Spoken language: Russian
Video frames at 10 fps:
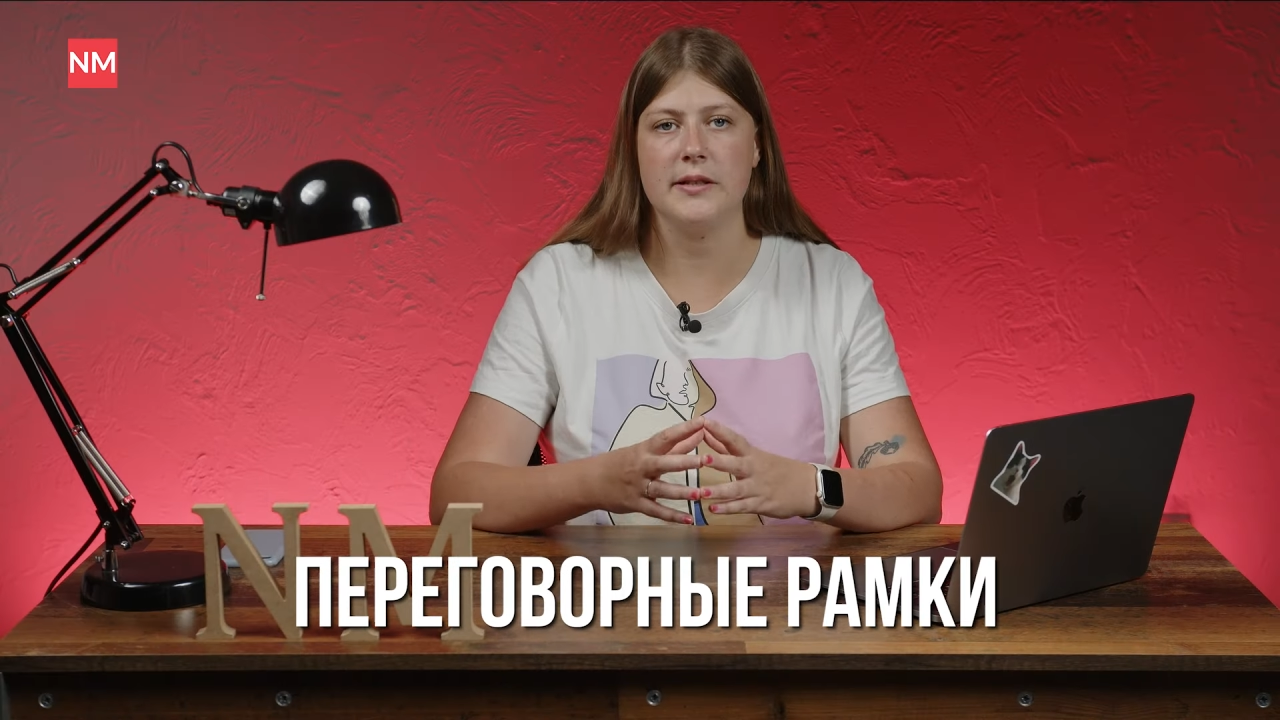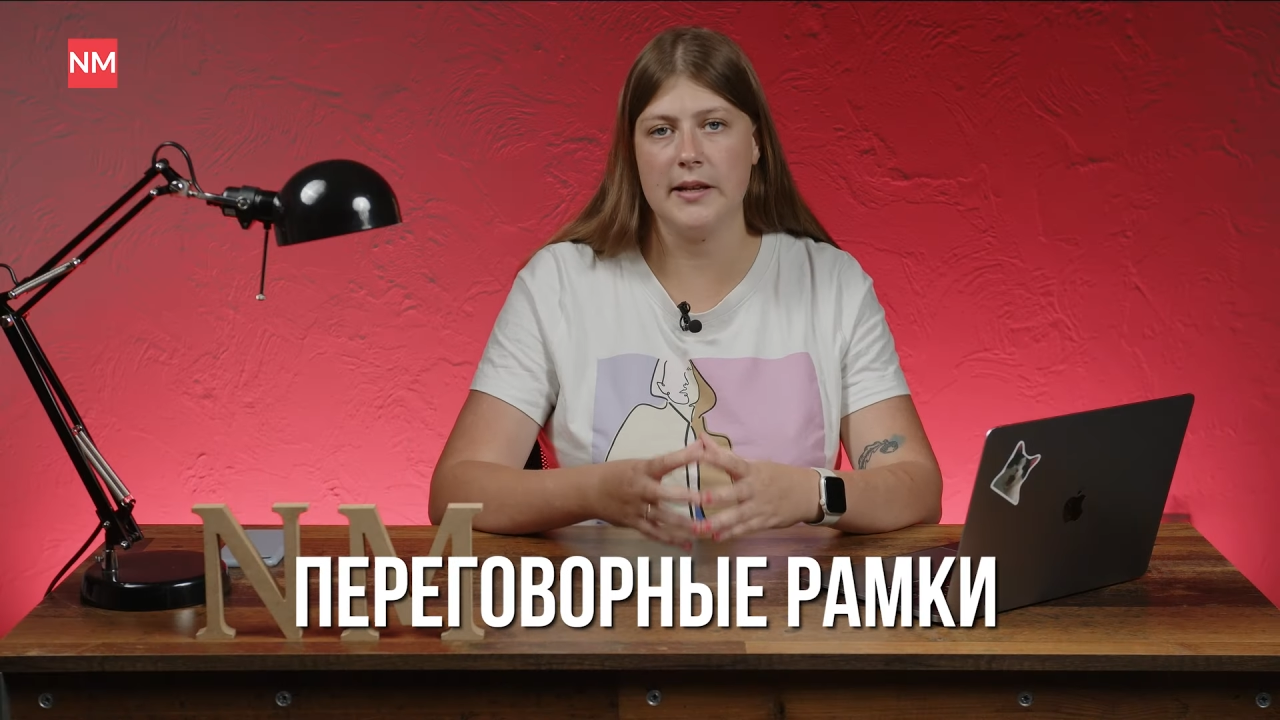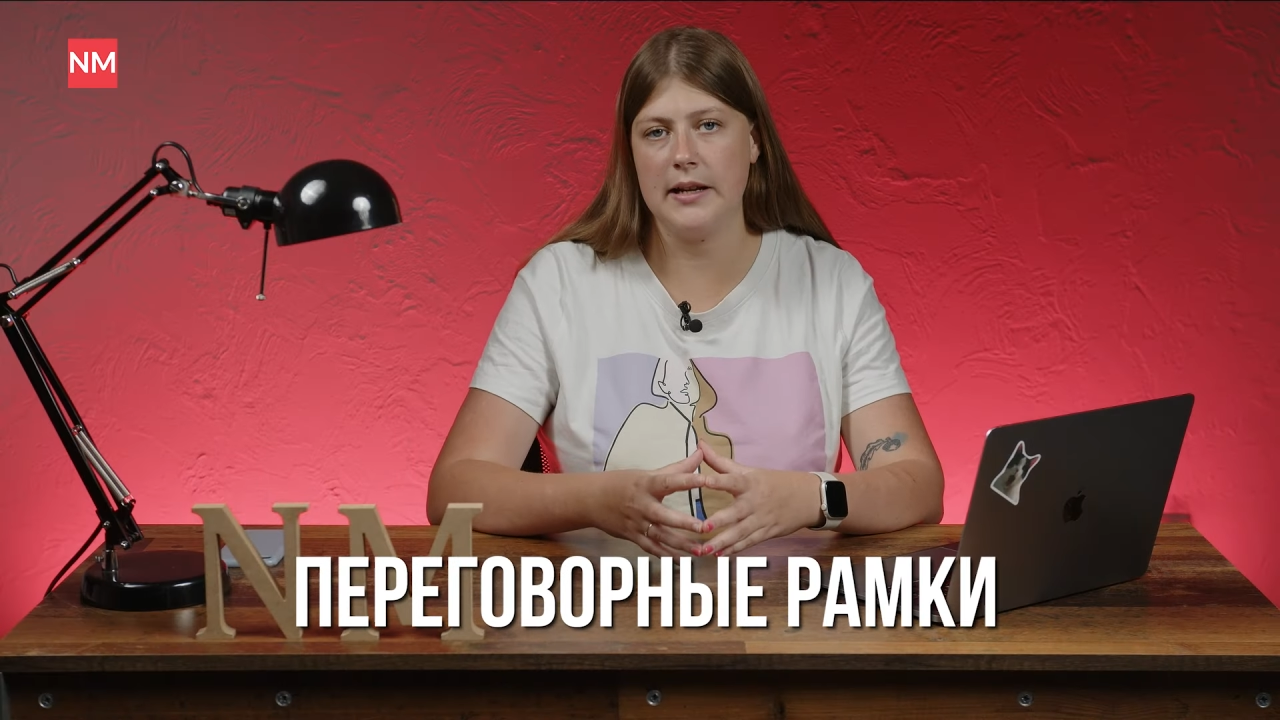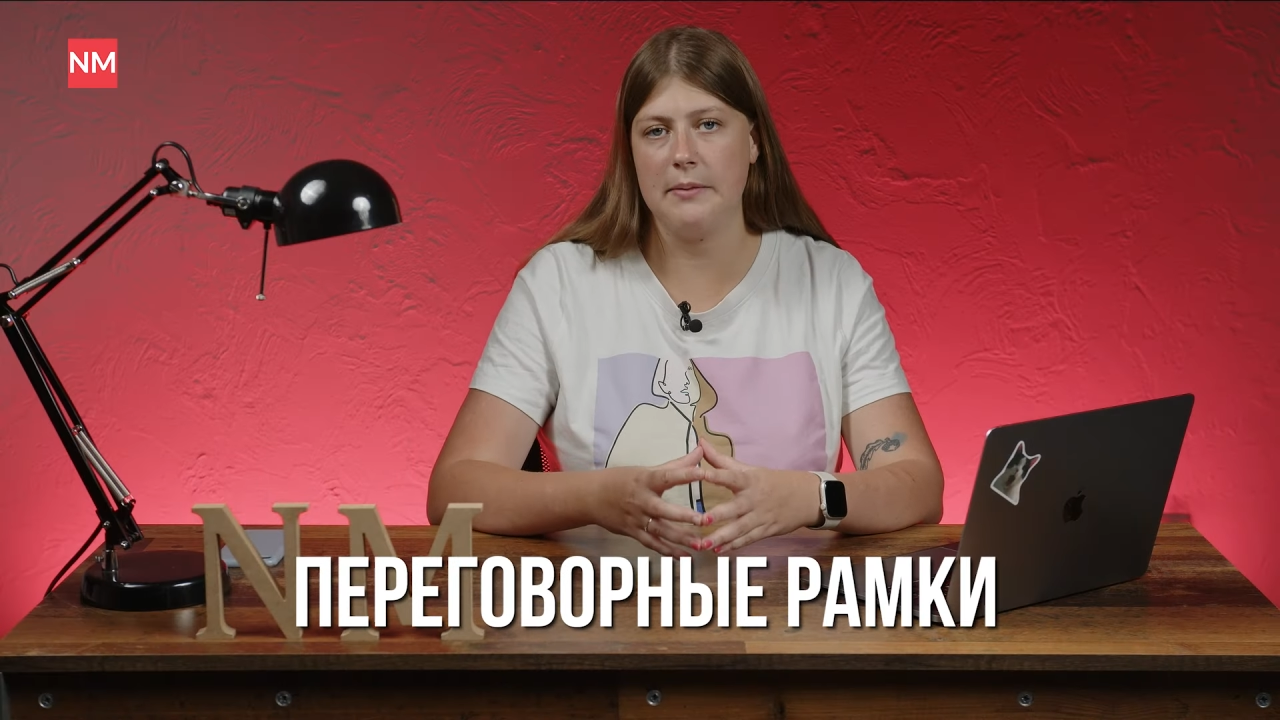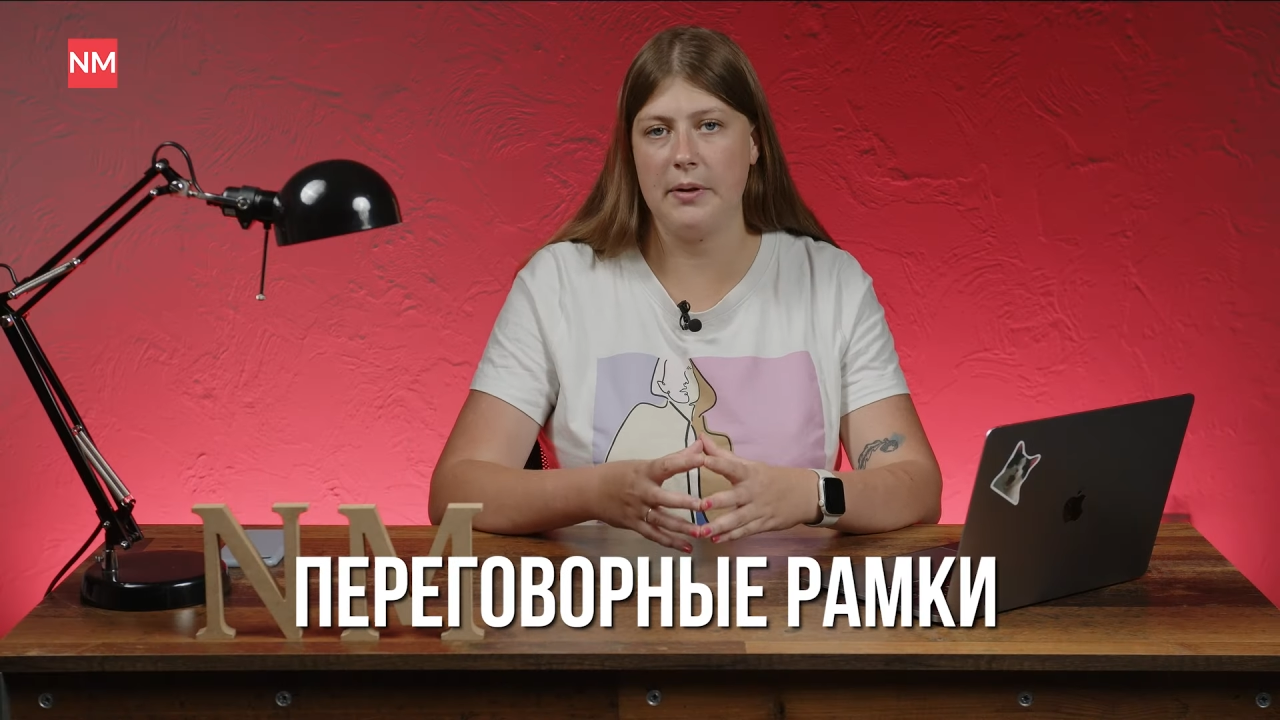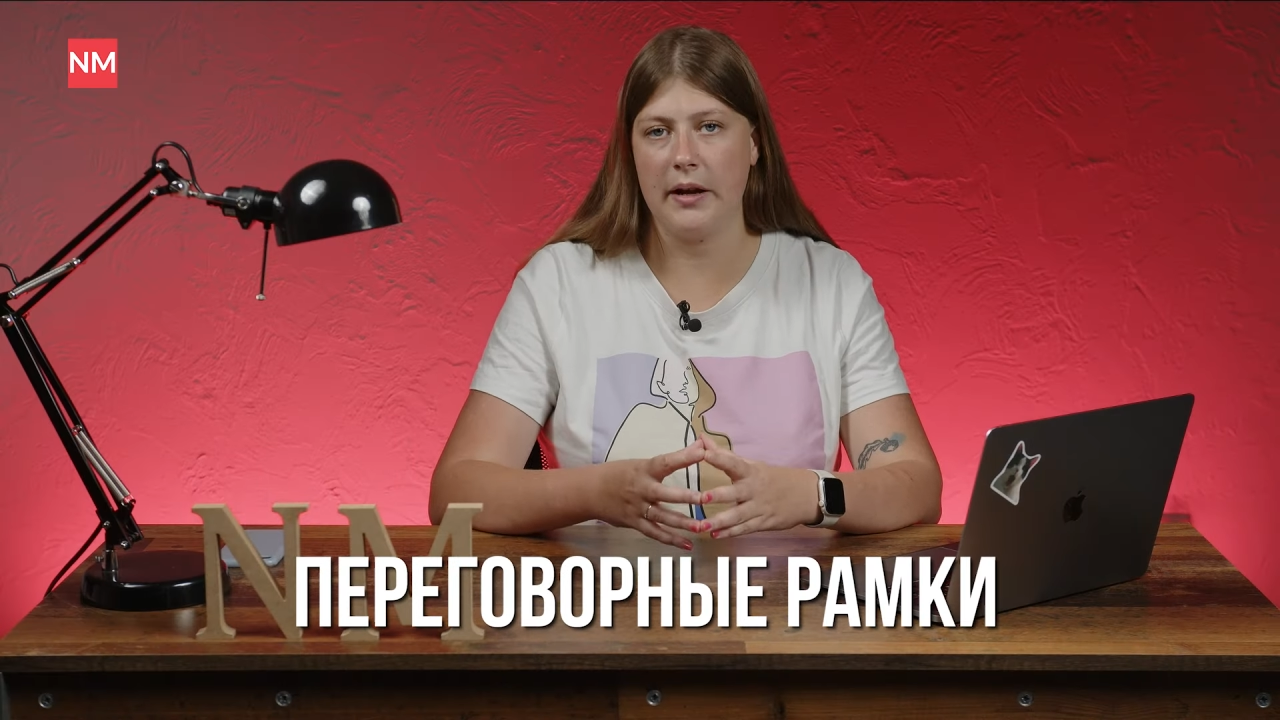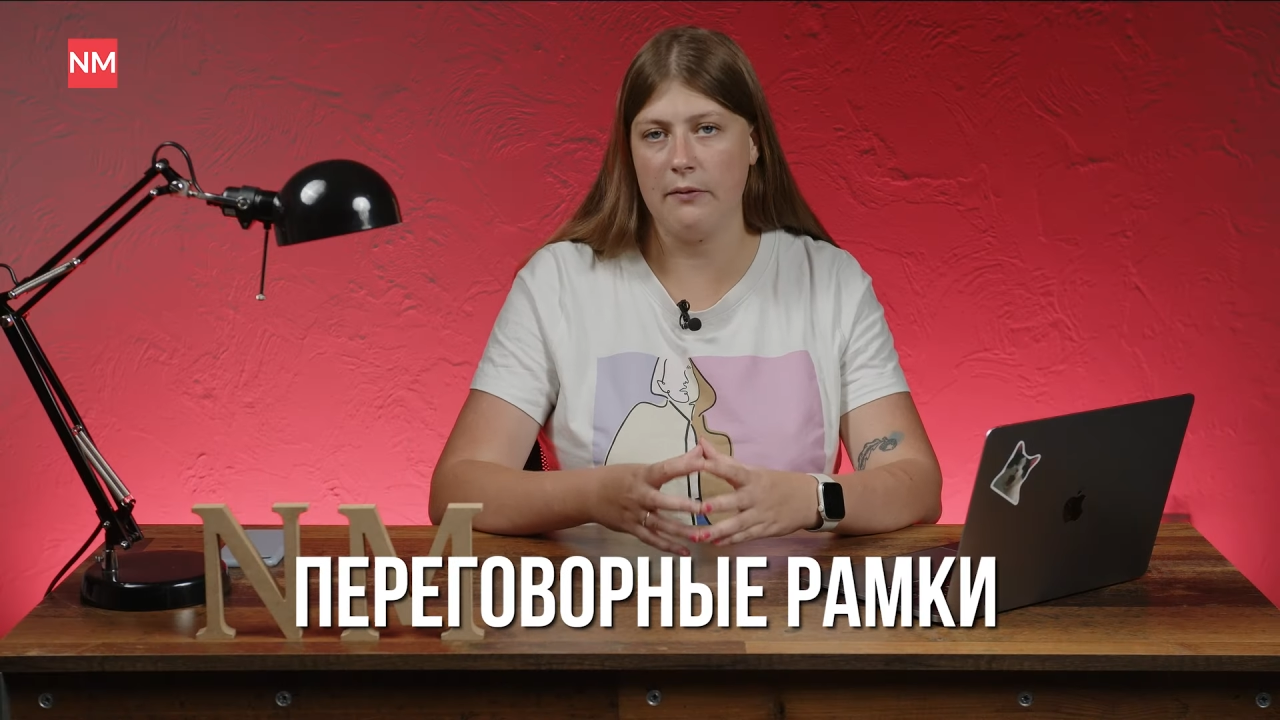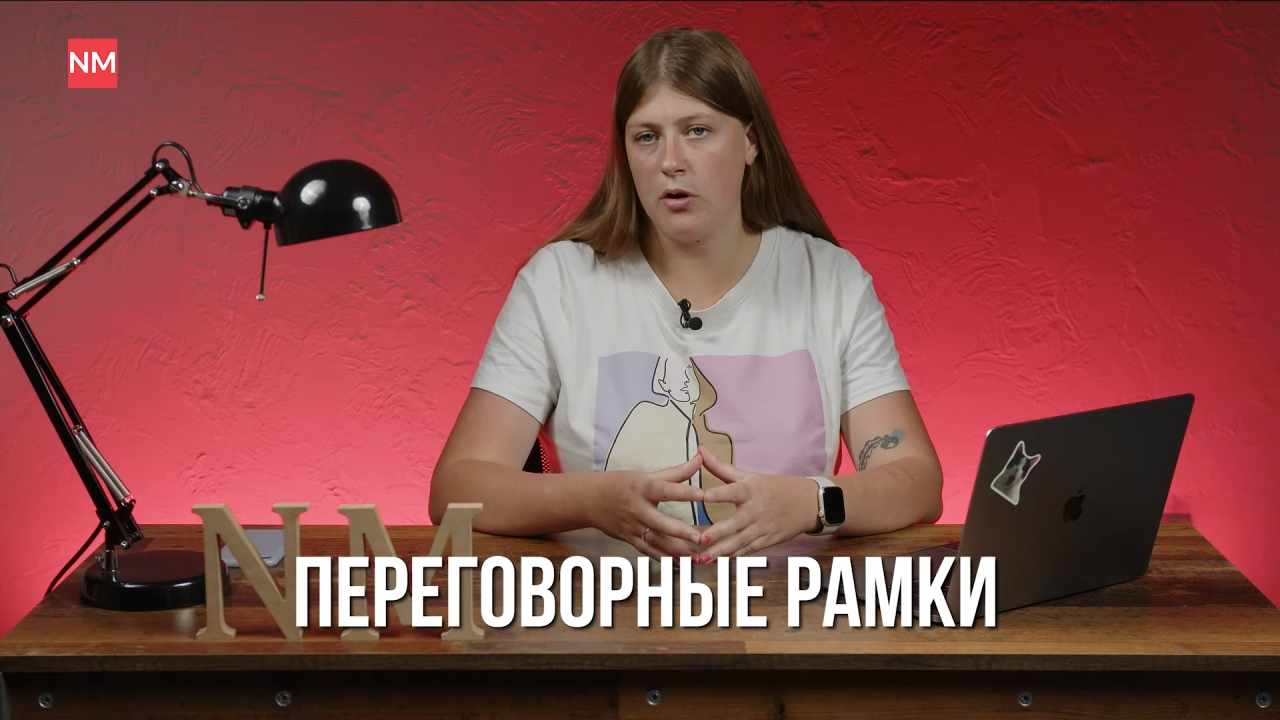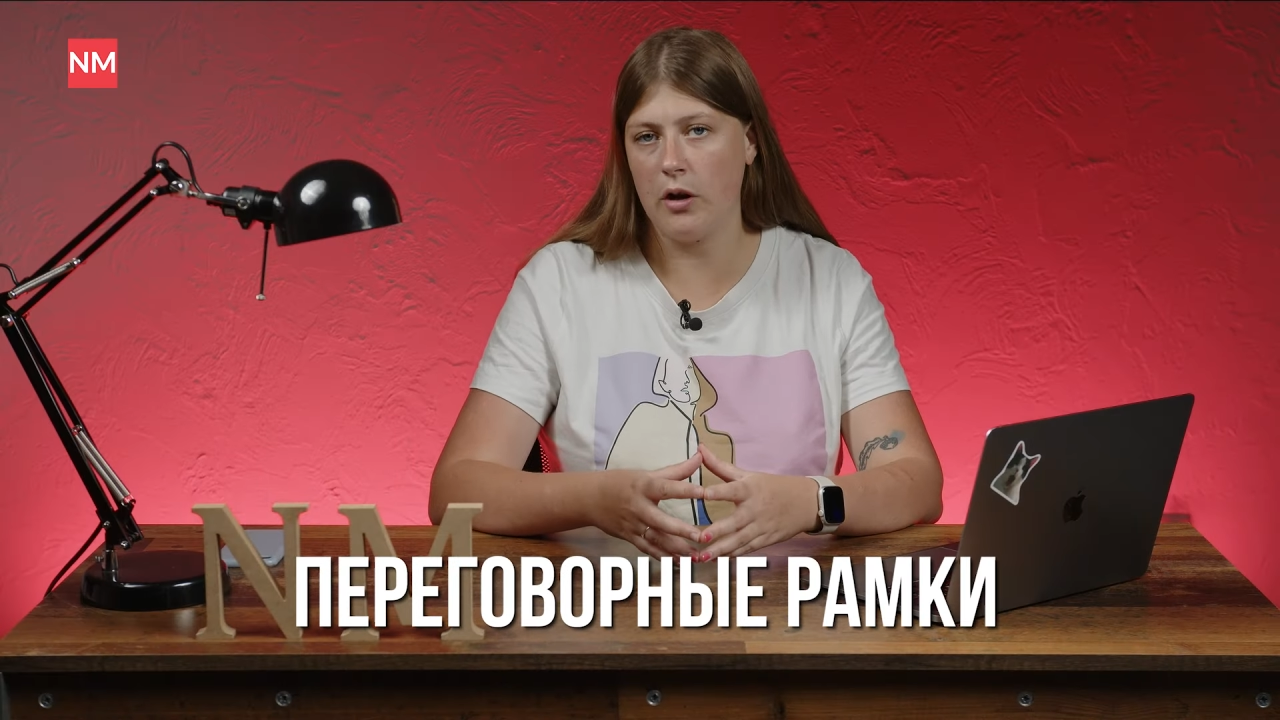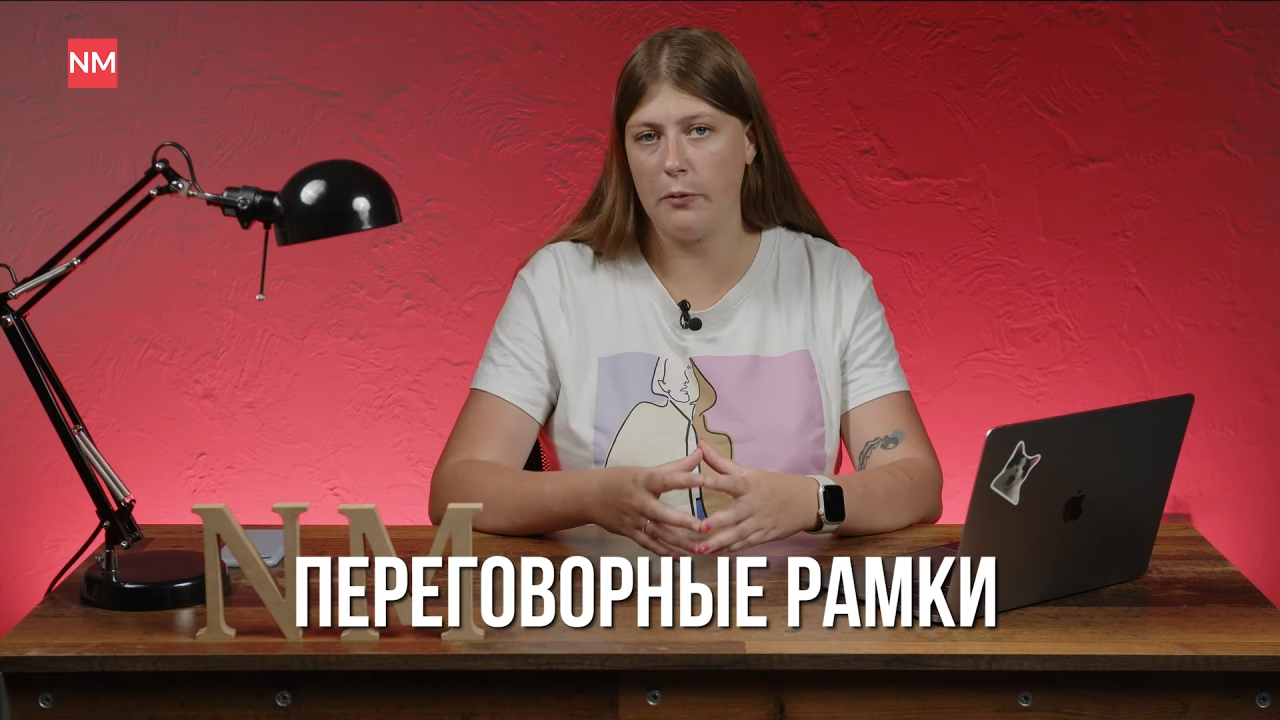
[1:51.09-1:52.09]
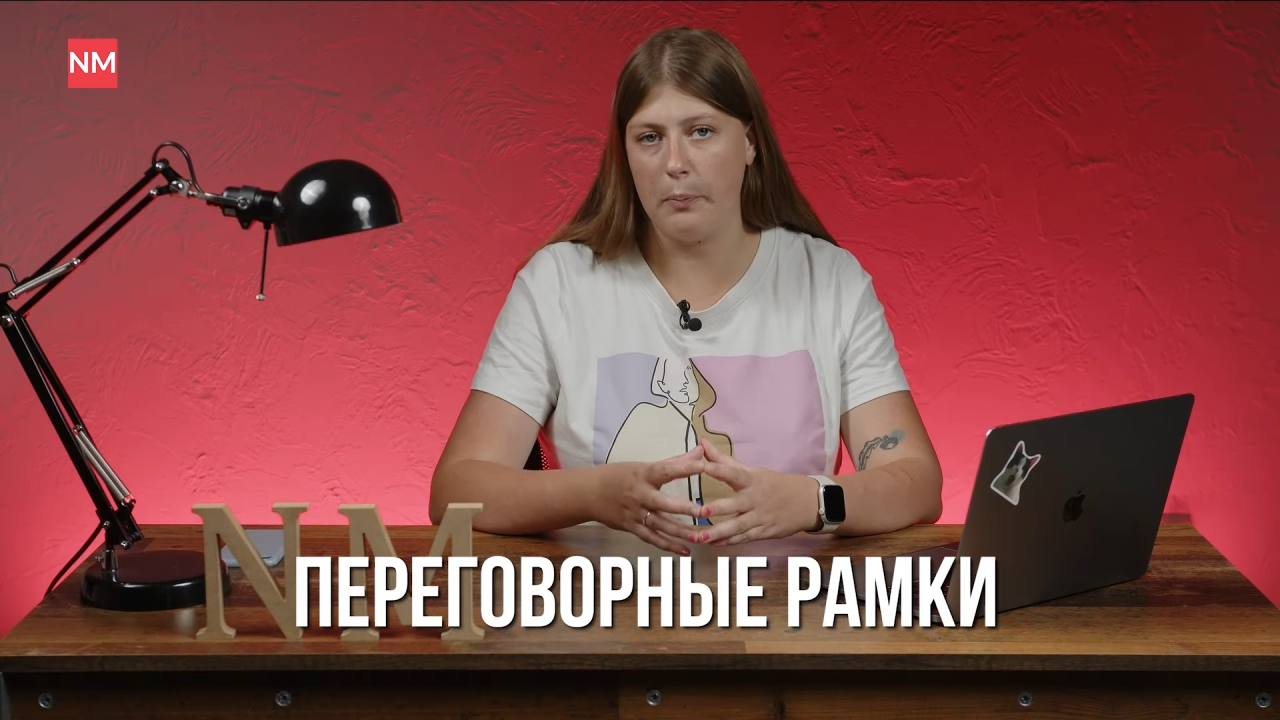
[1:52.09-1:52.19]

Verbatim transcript: цели переговоров,